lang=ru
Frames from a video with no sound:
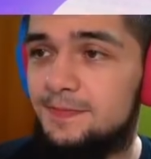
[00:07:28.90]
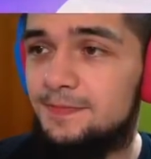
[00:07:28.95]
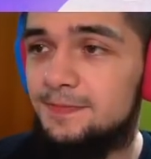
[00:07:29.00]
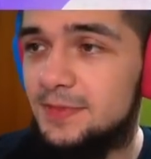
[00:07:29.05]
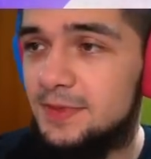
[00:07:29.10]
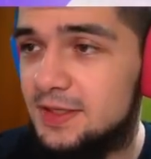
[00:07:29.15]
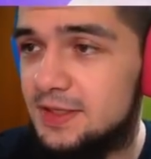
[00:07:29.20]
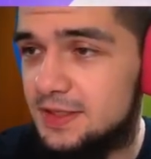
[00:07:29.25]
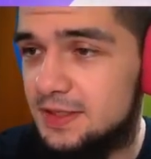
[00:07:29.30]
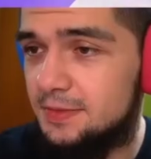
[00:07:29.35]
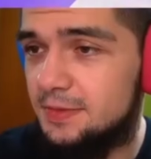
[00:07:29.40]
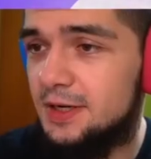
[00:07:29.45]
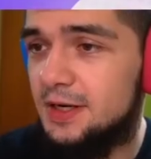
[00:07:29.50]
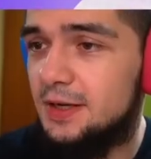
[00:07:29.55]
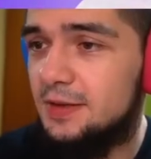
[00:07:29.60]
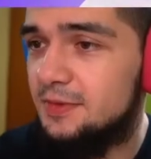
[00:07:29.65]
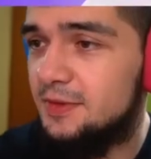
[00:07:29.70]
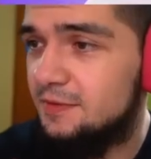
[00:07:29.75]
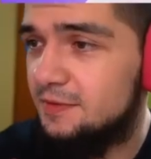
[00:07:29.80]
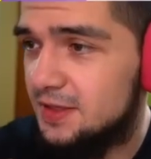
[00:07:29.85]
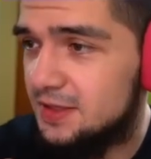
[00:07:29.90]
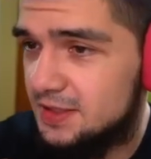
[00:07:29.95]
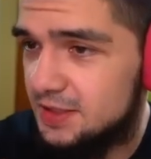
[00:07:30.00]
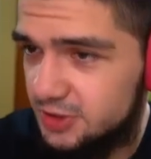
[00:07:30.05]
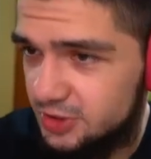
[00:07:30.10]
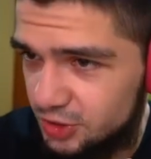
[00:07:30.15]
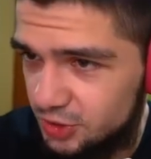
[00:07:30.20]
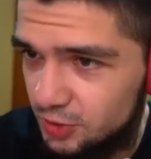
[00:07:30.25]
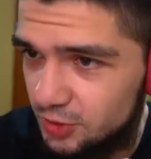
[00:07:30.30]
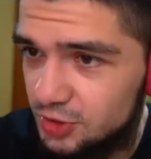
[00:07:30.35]
Мы забираем
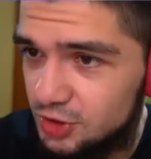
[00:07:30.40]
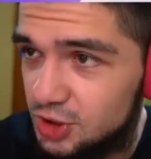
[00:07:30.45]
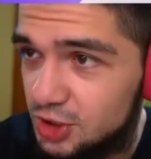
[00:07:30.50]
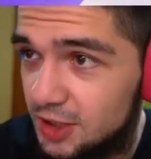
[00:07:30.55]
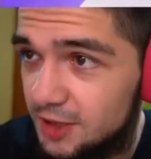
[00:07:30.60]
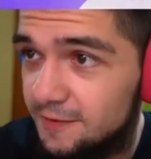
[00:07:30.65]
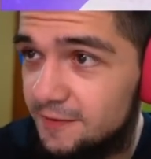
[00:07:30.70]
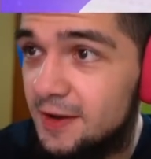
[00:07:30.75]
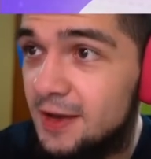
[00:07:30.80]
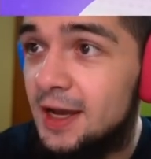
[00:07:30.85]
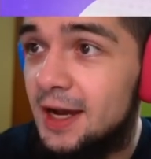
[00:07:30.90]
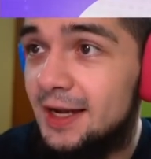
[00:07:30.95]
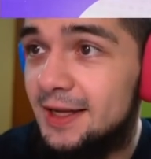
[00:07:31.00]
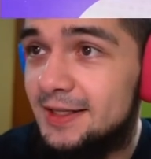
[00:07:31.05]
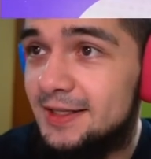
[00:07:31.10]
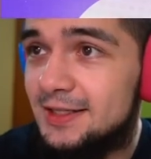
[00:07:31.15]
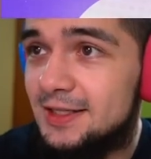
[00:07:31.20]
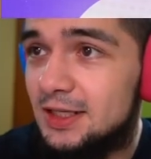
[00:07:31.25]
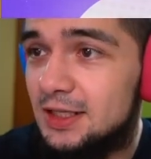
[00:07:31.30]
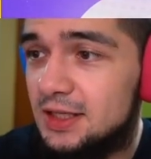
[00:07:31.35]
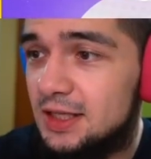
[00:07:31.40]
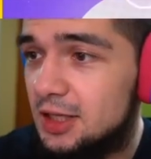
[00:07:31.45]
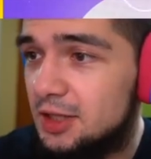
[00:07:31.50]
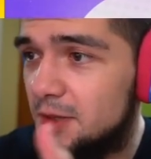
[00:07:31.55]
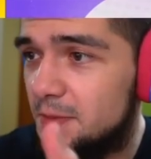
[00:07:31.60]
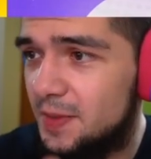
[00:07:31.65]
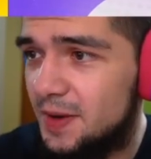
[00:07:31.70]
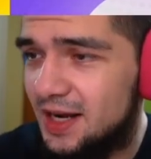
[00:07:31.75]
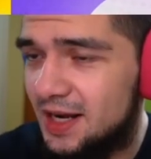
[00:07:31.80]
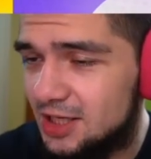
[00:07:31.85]
20 жетончиков. Они залетают
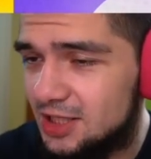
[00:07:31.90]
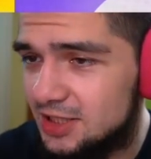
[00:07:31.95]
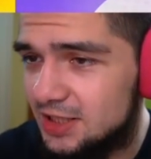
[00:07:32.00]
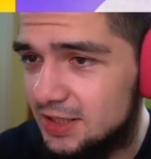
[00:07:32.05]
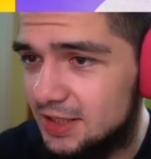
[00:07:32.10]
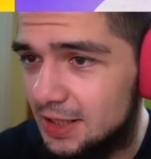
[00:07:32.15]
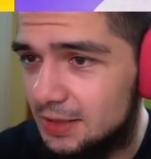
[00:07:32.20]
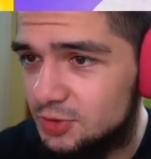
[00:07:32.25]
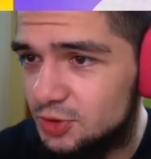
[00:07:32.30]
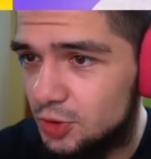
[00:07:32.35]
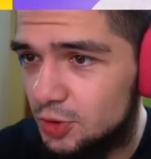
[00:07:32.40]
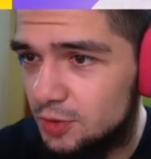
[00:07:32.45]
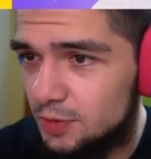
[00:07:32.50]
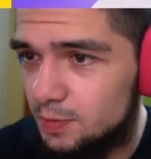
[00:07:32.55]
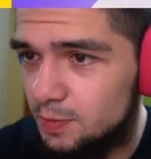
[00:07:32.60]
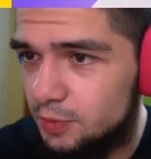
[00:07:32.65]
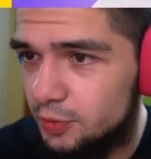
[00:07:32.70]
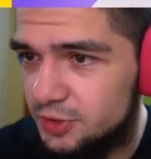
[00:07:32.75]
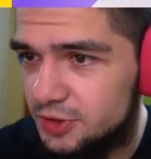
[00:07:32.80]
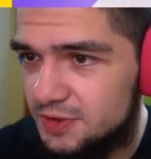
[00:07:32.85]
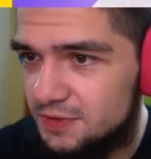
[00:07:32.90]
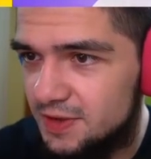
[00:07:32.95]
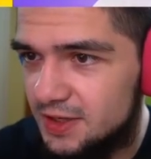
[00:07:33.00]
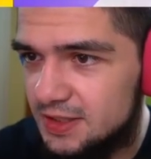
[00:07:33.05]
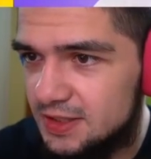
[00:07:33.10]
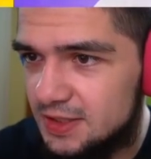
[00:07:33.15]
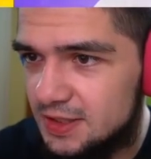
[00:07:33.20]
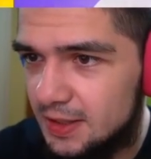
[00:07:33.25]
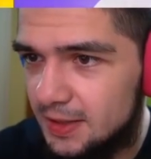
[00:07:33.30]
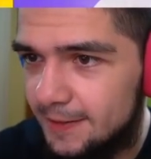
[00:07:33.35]
и покажут ли нам, что путь
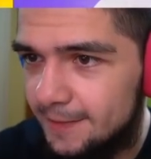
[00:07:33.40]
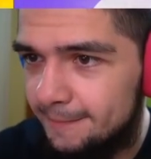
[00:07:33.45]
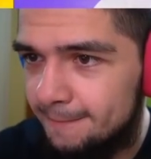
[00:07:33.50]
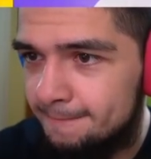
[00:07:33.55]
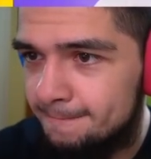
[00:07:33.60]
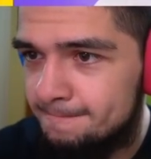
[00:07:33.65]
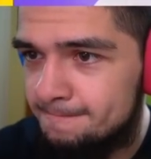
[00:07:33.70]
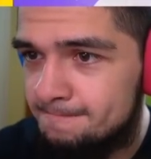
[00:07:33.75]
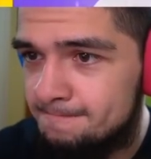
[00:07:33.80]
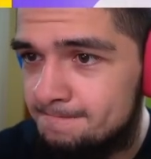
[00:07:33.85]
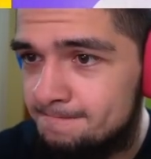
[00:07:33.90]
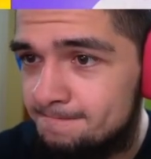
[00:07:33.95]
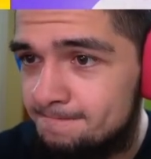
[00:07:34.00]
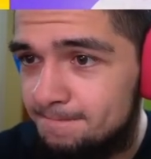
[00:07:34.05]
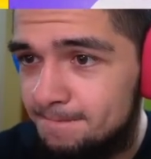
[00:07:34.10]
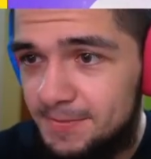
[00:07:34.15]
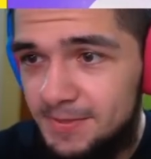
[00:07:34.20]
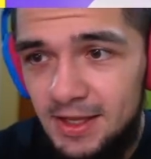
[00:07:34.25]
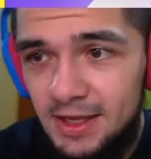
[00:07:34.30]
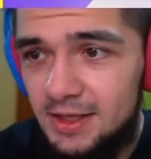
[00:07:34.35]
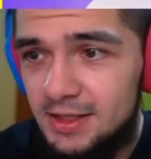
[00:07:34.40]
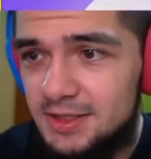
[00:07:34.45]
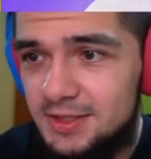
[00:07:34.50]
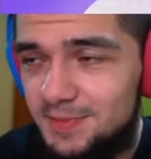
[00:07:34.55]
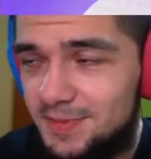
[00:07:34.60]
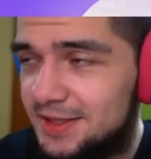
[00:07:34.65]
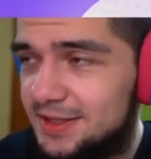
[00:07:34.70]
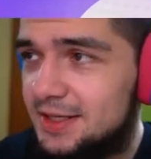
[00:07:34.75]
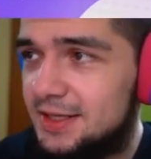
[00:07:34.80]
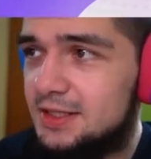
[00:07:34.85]
светится. Нет,
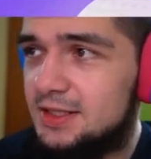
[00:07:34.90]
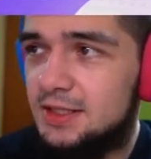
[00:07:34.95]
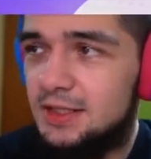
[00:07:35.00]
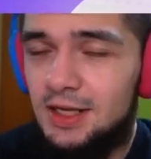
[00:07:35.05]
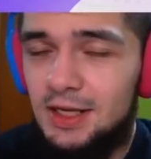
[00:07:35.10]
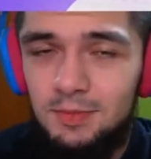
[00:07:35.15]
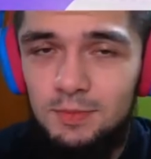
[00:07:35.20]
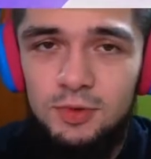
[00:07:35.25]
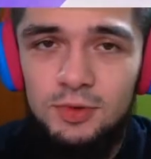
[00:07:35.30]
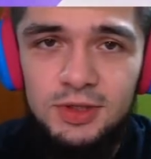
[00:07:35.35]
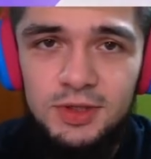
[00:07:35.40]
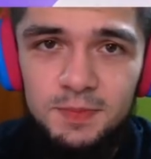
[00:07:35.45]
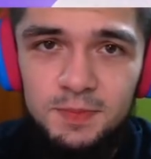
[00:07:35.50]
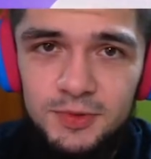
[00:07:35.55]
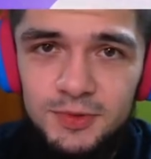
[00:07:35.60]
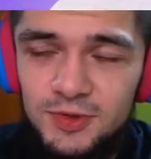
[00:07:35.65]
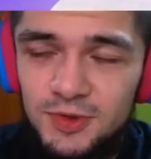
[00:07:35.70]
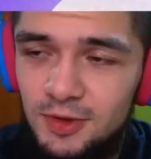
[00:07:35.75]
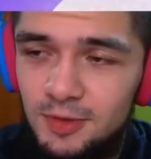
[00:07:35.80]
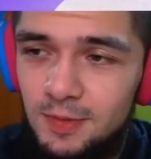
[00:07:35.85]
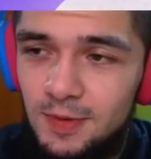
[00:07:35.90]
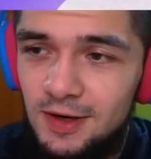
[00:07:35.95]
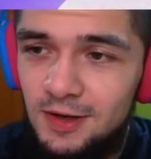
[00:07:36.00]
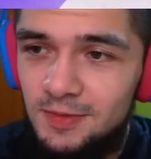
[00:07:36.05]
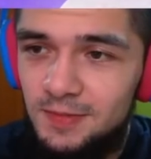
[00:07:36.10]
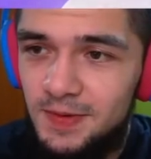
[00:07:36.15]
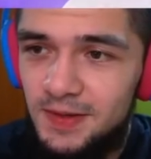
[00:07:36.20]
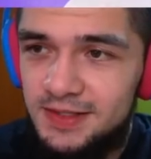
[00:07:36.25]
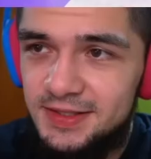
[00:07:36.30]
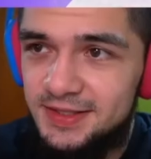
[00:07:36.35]
смотрите, как будто пустой брал
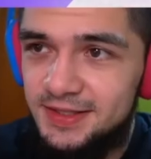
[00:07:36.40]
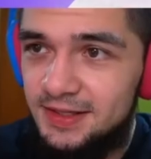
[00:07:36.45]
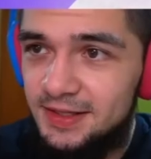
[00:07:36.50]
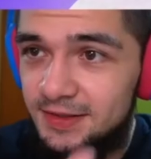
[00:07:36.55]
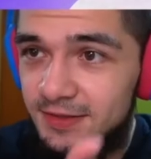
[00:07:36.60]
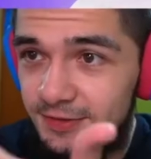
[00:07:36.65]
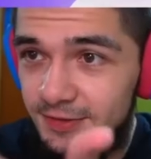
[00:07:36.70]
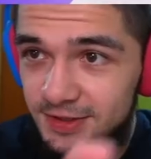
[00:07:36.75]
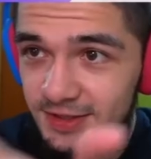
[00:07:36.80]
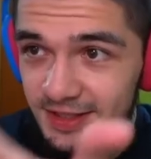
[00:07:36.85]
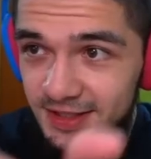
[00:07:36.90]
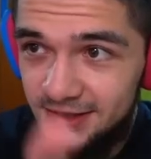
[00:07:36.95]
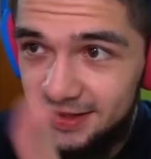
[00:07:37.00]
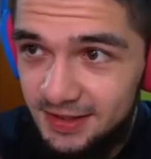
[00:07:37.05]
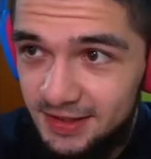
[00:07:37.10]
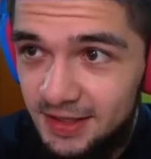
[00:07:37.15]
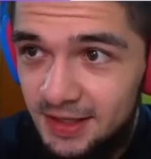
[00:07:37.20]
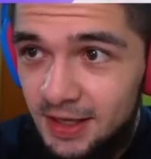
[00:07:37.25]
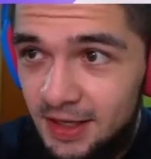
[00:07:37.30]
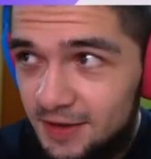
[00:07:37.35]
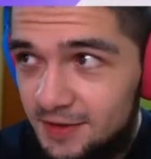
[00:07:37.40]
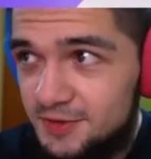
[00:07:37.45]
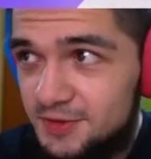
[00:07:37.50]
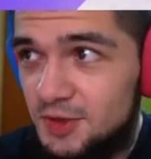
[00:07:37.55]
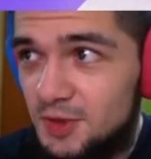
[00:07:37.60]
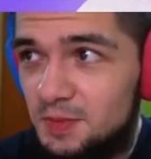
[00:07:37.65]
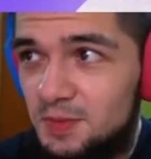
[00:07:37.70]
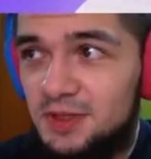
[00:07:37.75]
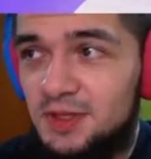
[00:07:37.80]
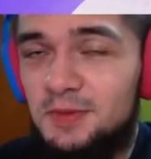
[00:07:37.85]
пас. И вот это
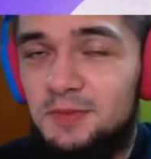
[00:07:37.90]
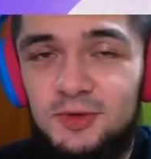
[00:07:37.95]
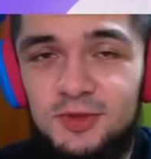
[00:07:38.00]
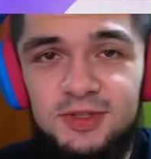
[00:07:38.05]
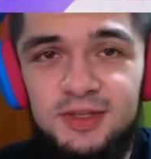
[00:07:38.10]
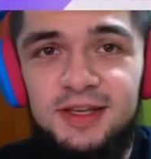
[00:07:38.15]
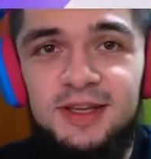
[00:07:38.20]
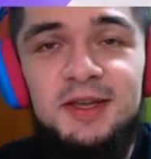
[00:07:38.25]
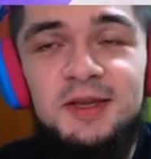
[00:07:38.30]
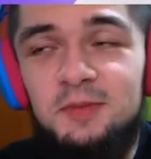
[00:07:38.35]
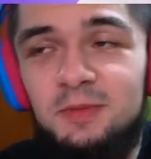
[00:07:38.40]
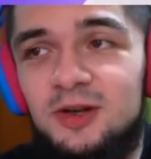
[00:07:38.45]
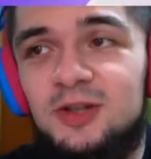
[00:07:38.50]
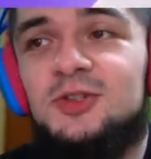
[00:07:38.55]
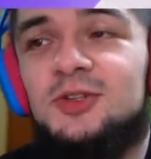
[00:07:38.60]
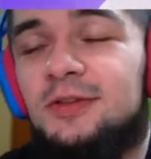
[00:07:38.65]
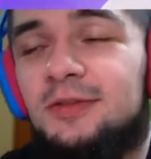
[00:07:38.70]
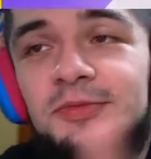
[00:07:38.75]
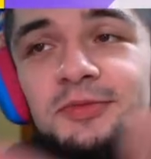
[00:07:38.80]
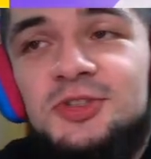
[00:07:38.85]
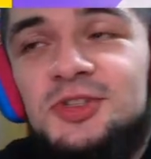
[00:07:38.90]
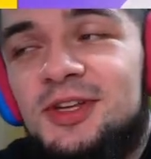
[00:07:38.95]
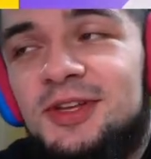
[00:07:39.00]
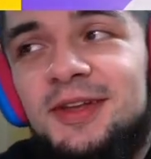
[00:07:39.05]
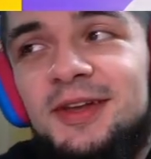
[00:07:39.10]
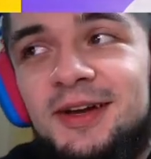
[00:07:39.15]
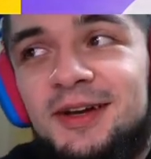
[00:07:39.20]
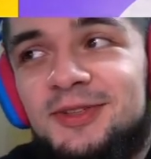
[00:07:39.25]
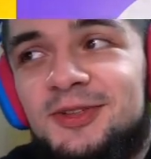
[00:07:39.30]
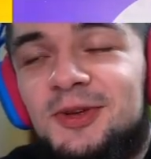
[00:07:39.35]
все потому, что я не прошел
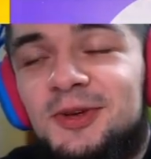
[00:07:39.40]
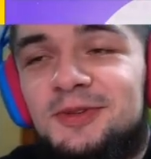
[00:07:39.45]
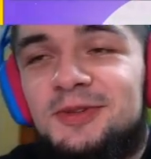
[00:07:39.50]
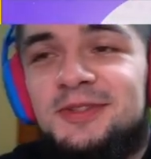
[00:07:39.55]
обучение. А кто его